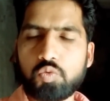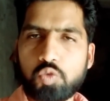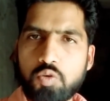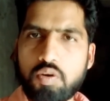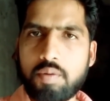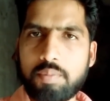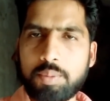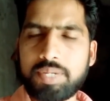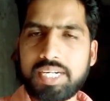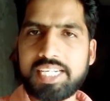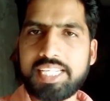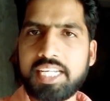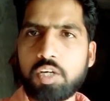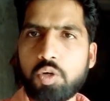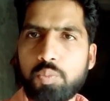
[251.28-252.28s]
वो वहां पे
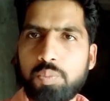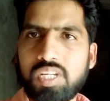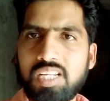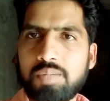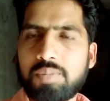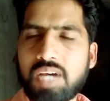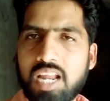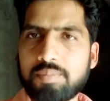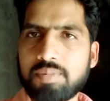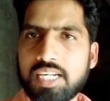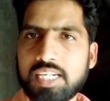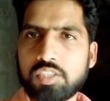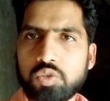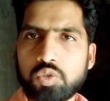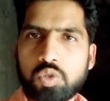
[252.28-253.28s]
बैठी है और बिल्ली बार
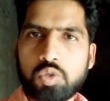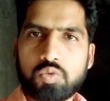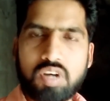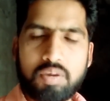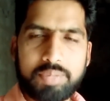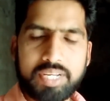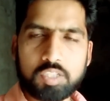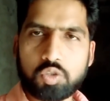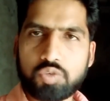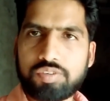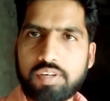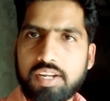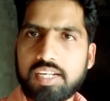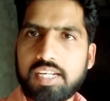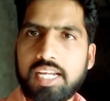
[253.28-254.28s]
बार जो वहां पे एक
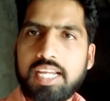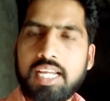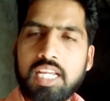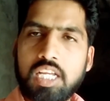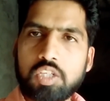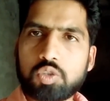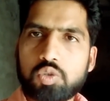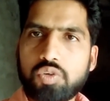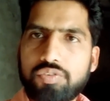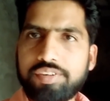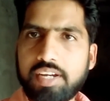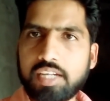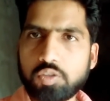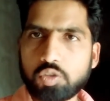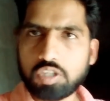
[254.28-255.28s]
सोफा रखा है
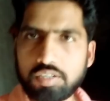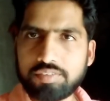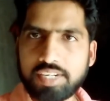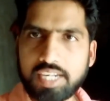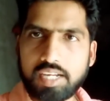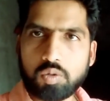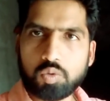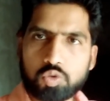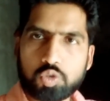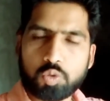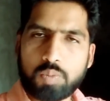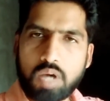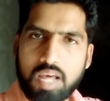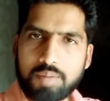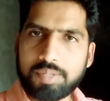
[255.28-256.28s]
सोफे का जो कवर है
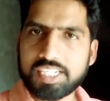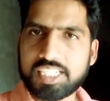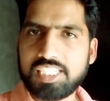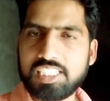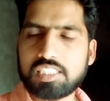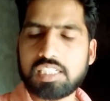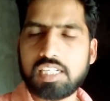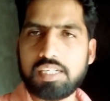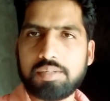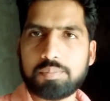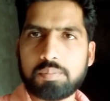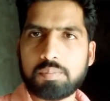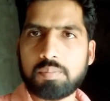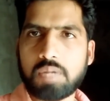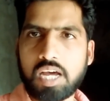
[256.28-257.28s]
उसको बार बार खींच के
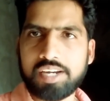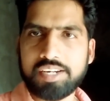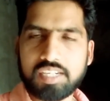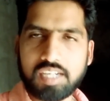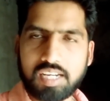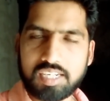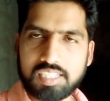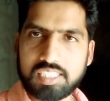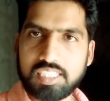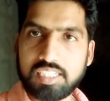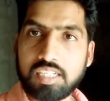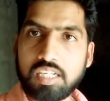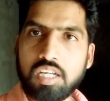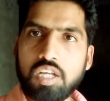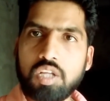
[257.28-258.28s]
बाहर निकाल रही थी
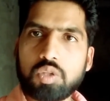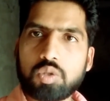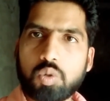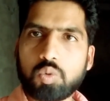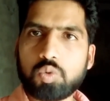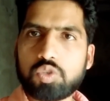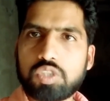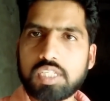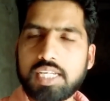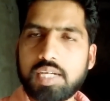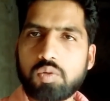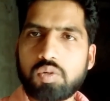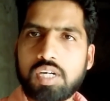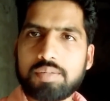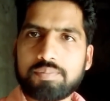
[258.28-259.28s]
तो उससे क्या
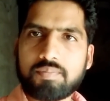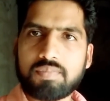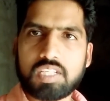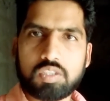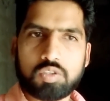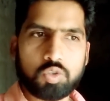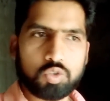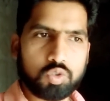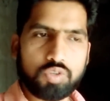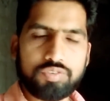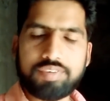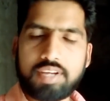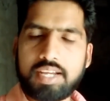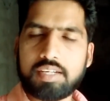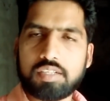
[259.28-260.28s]
हुआ जो
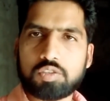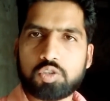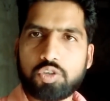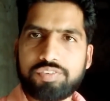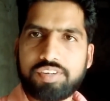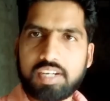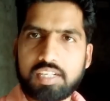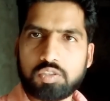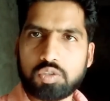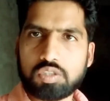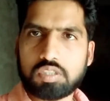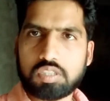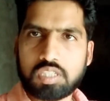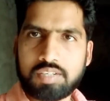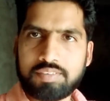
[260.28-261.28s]
सोफा है सोफे का जो
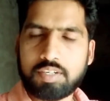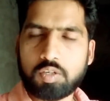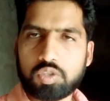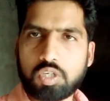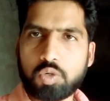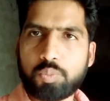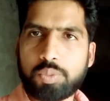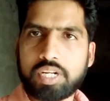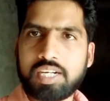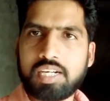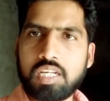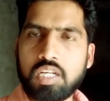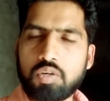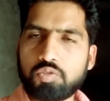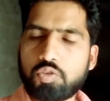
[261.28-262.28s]
कवर होता है ऊपर
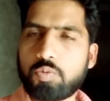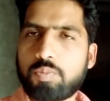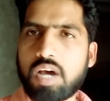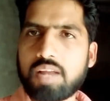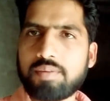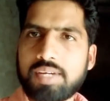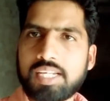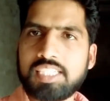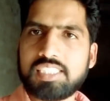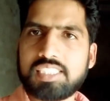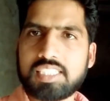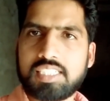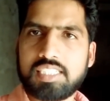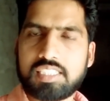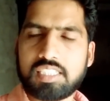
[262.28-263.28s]
का वो बार बार
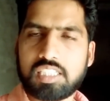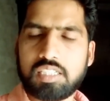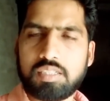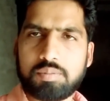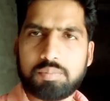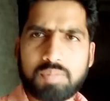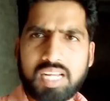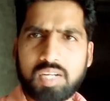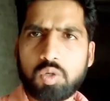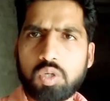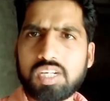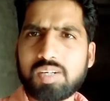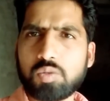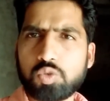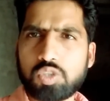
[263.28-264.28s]
नीचे खींच रही थी भाई को
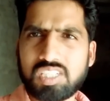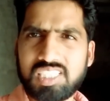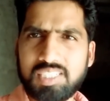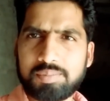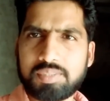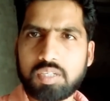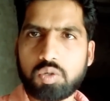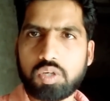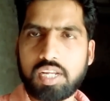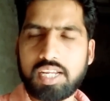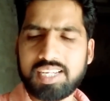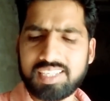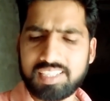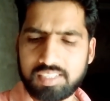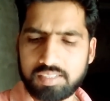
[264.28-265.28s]
लगा कुछ अजीब सा हो रहा
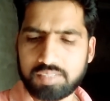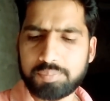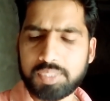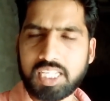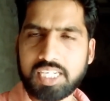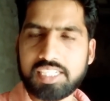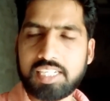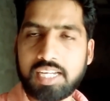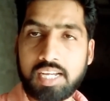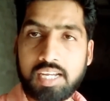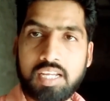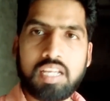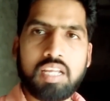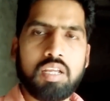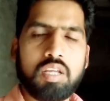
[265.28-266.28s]
है पता नहीं क्या है